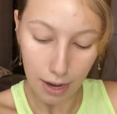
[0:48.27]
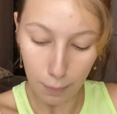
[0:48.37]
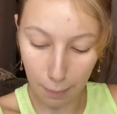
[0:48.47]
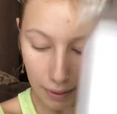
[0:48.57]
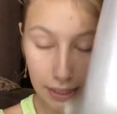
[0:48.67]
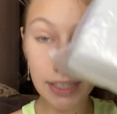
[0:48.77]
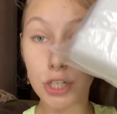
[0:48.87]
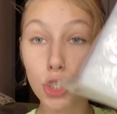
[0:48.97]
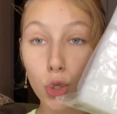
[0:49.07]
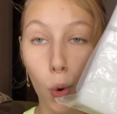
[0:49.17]
Uma paleta
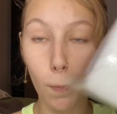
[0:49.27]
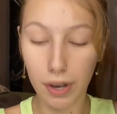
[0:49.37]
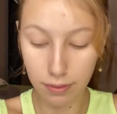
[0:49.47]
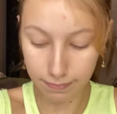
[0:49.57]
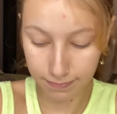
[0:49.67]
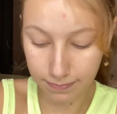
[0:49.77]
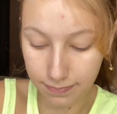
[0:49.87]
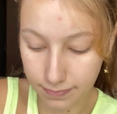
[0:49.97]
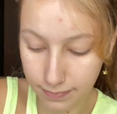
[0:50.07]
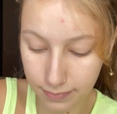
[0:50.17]
de sombra,
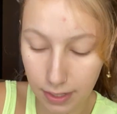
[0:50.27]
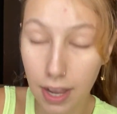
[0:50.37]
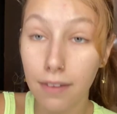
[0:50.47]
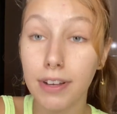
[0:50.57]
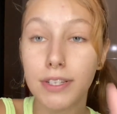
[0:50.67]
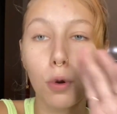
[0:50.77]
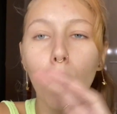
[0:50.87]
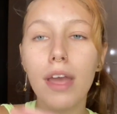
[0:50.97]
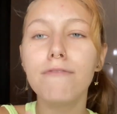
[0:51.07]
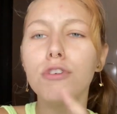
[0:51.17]
fazer um
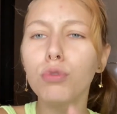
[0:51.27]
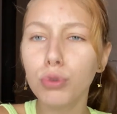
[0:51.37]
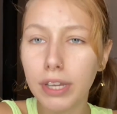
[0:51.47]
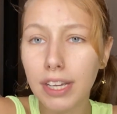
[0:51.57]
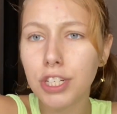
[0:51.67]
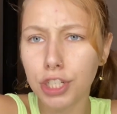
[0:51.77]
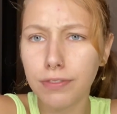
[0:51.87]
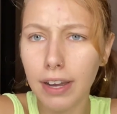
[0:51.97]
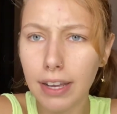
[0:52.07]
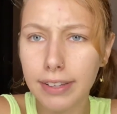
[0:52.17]
review do que, que a gente
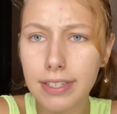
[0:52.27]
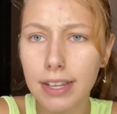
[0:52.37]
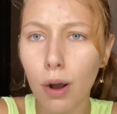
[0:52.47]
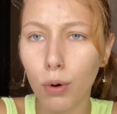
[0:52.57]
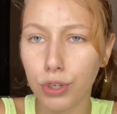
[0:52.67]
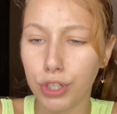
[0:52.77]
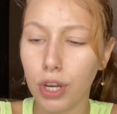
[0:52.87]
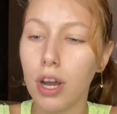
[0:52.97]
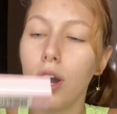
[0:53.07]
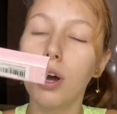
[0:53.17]
vai testar hoje.
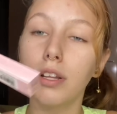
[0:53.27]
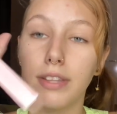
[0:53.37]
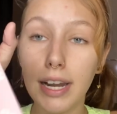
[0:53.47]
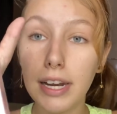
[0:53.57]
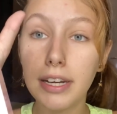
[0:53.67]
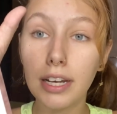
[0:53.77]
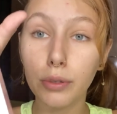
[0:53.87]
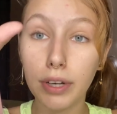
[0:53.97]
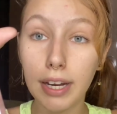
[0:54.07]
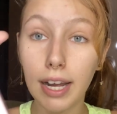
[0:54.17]

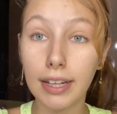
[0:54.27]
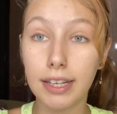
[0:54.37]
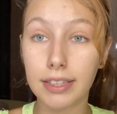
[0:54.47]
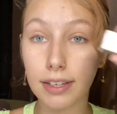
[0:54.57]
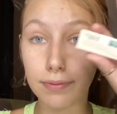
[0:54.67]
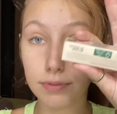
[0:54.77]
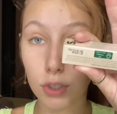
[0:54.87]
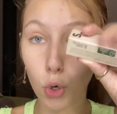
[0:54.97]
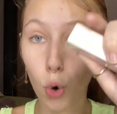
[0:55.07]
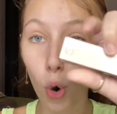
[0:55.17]
Delineador em caneta,
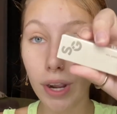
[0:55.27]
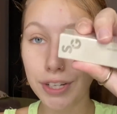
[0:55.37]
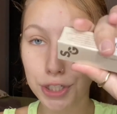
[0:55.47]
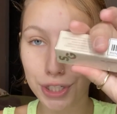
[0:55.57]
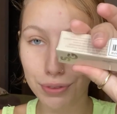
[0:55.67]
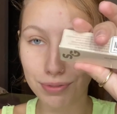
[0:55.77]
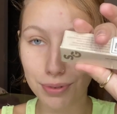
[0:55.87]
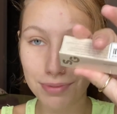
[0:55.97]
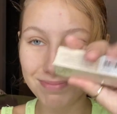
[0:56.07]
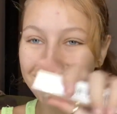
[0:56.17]

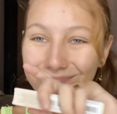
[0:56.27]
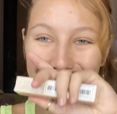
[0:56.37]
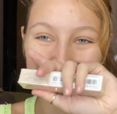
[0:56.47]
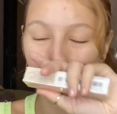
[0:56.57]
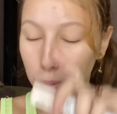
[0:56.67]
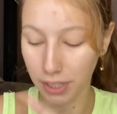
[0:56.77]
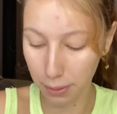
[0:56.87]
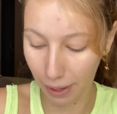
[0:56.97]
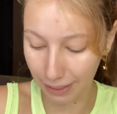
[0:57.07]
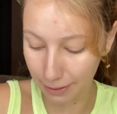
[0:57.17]
corretivo, Tô muito
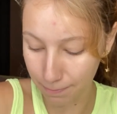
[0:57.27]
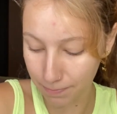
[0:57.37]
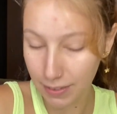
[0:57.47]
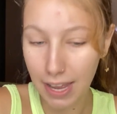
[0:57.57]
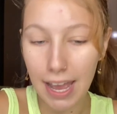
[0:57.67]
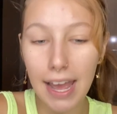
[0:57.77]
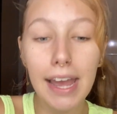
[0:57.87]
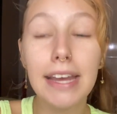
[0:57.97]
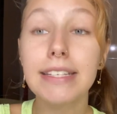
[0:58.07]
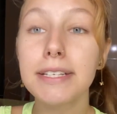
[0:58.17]
animada.
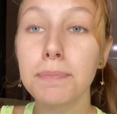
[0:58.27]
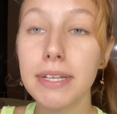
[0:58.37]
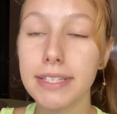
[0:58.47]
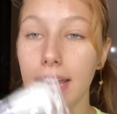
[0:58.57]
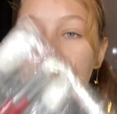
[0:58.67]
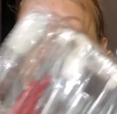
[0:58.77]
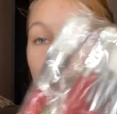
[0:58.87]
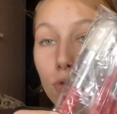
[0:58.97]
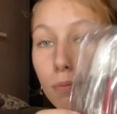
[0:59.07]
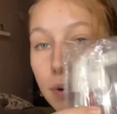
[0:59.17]
Esses pincéis que
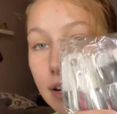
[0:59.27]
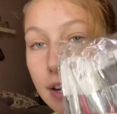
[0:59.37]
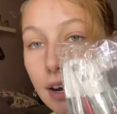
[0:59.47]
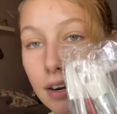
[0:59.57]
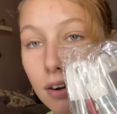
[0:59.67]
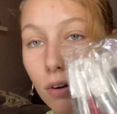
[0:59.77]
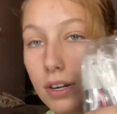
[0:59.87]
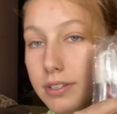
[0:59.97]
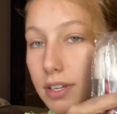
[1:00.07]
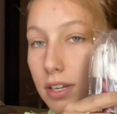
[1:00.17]
eu comprei, cara, olha
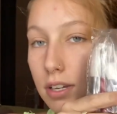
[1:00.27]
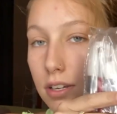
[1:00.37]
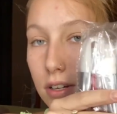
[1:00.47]
isso aqui.